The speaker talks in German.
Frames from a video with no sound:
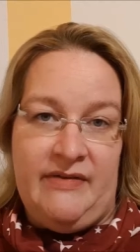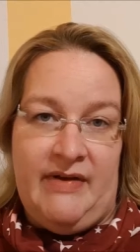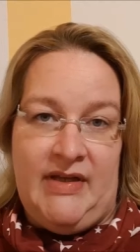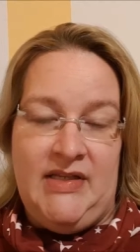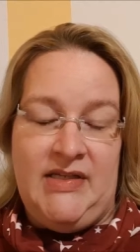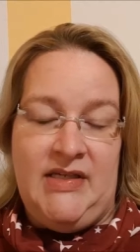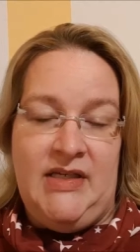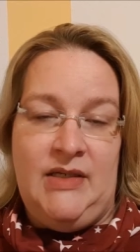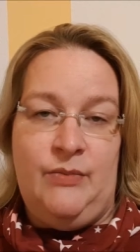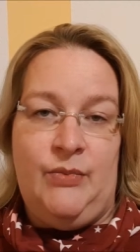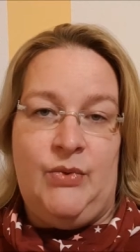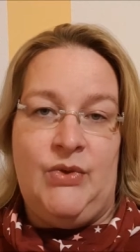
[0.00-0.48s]

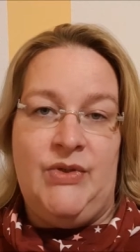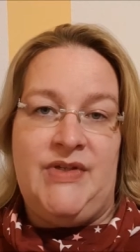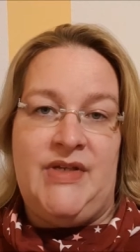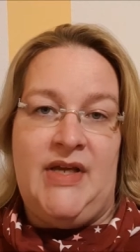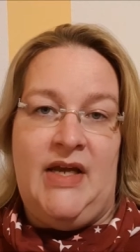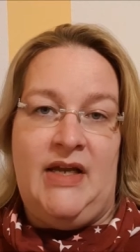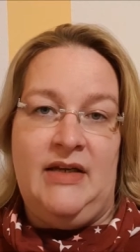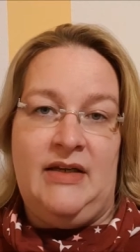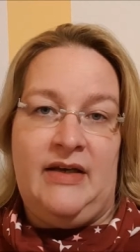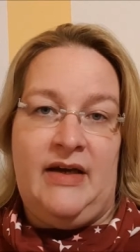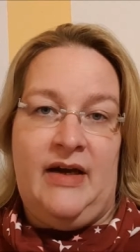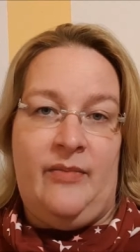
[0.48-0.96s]

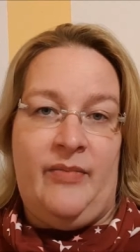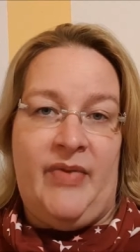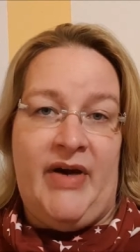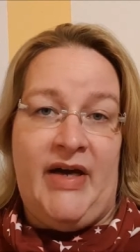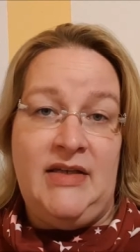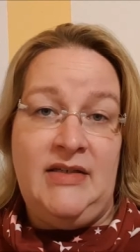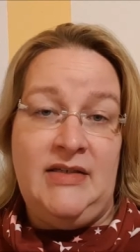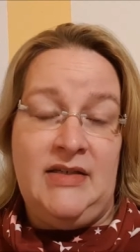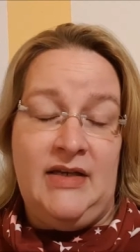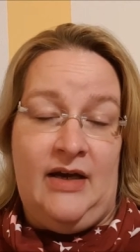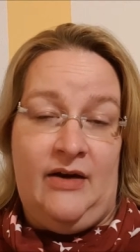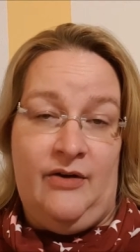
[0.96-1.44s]
20%
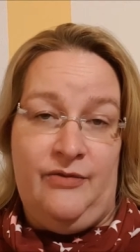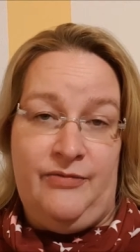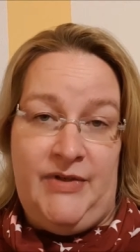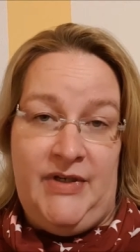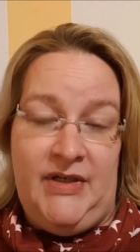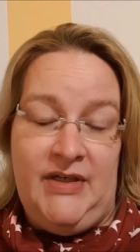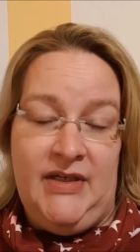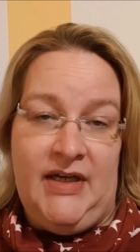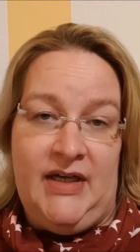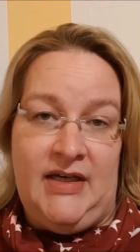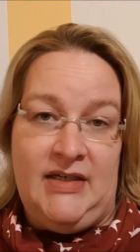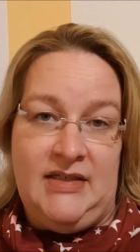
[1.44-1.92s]
Rabatt auf
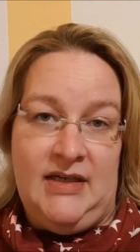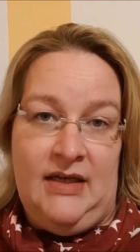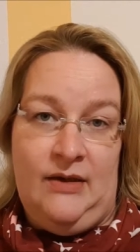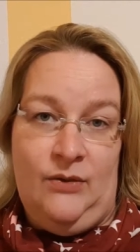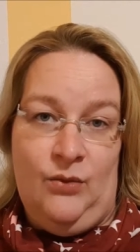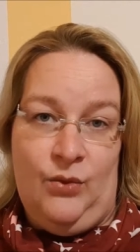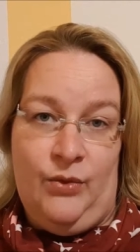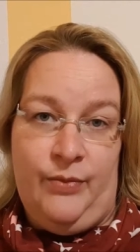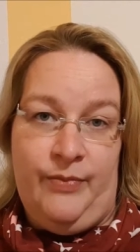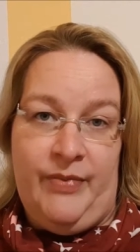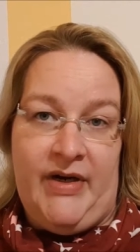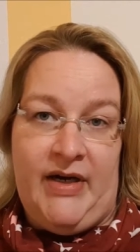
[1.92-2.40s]
den
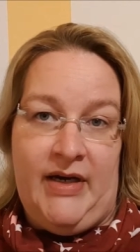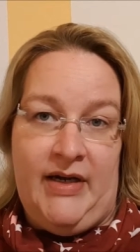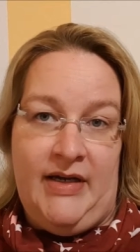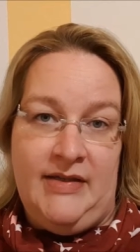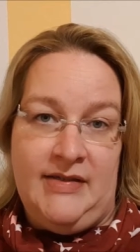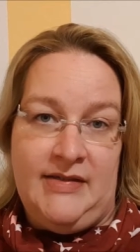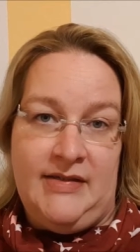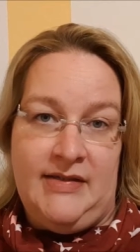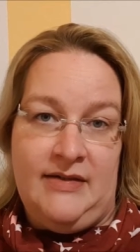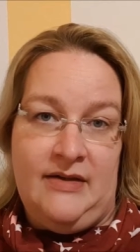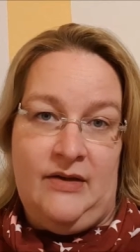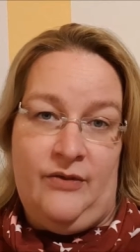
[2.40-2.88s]

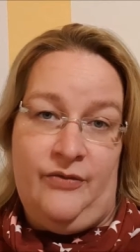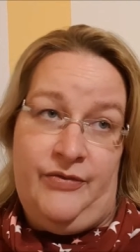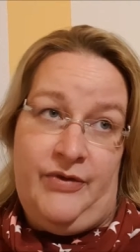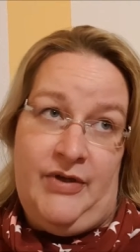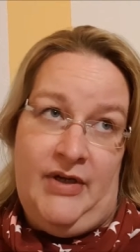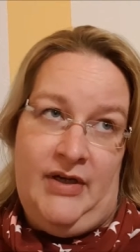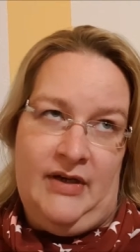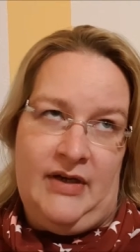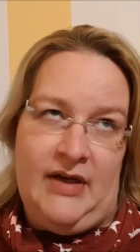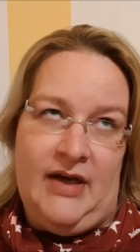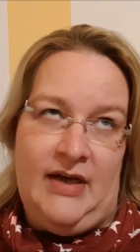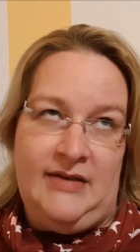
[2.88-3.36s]
Katalogpreis, auf
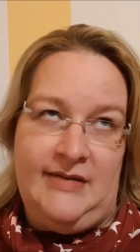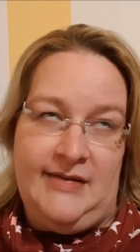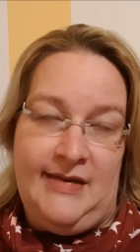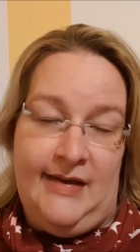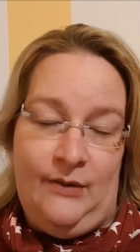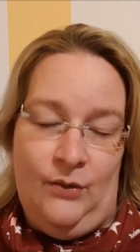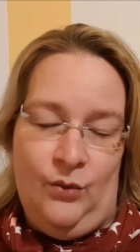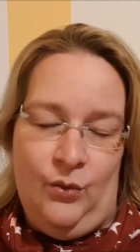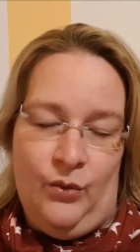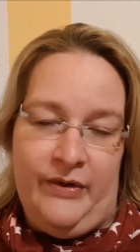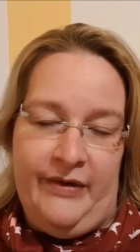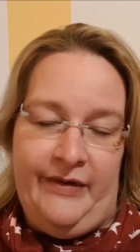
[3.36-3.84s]
den
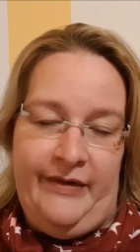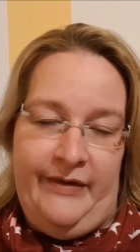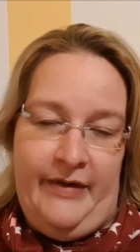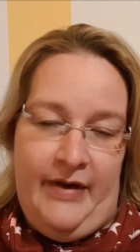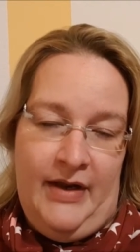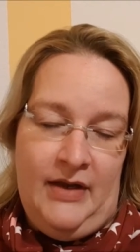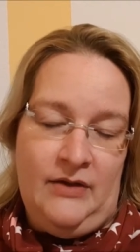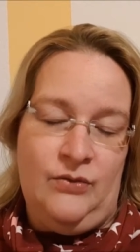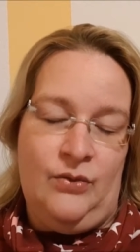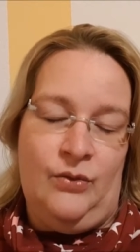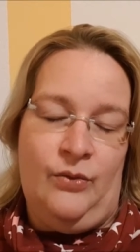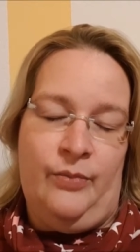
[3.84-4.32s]

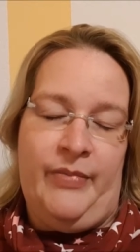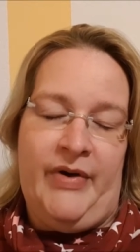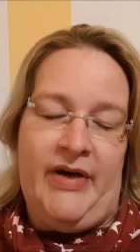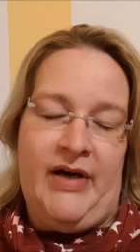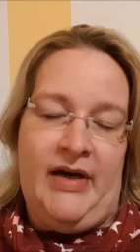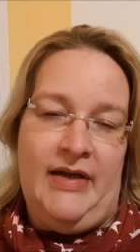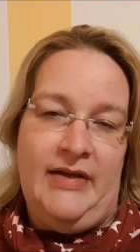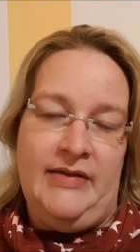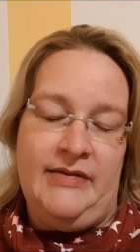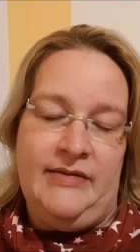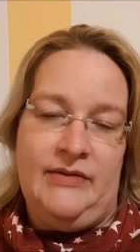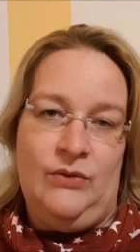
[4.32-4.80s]

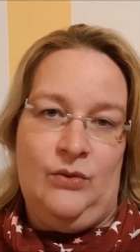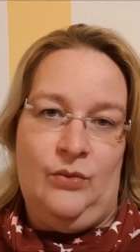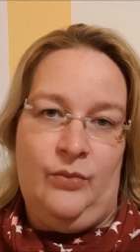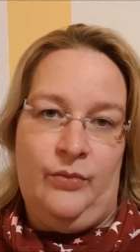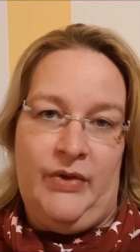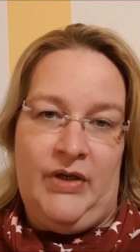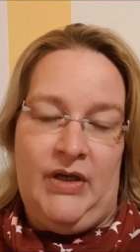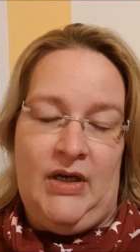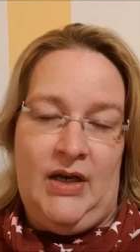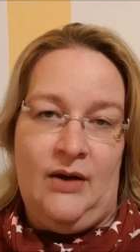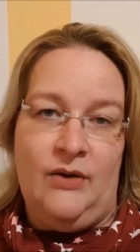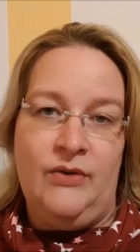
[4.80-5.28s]
Katalog-Nettopreis,
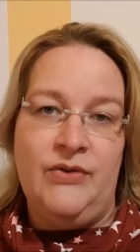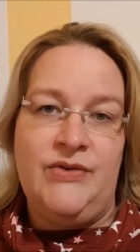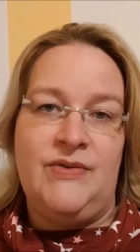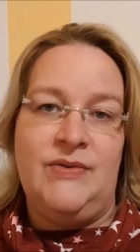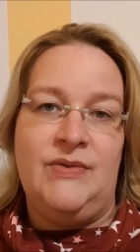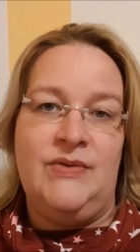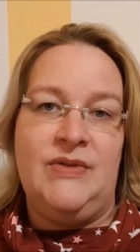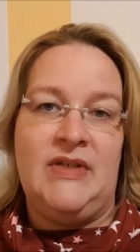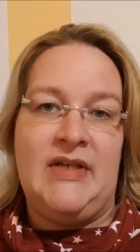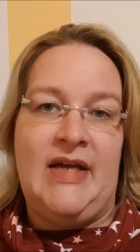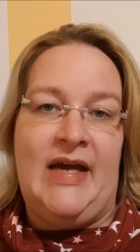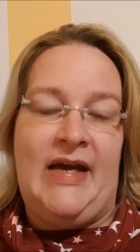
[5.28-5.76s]
um genau
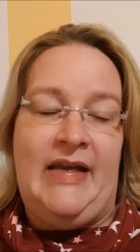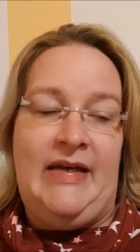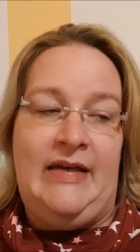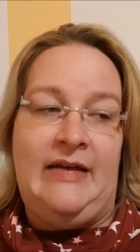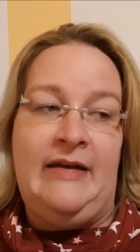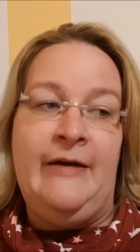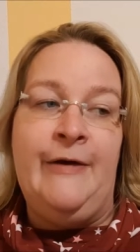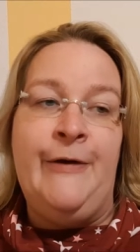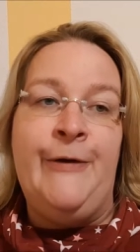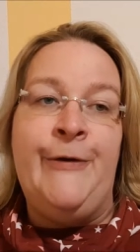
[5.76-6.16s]
zu sein.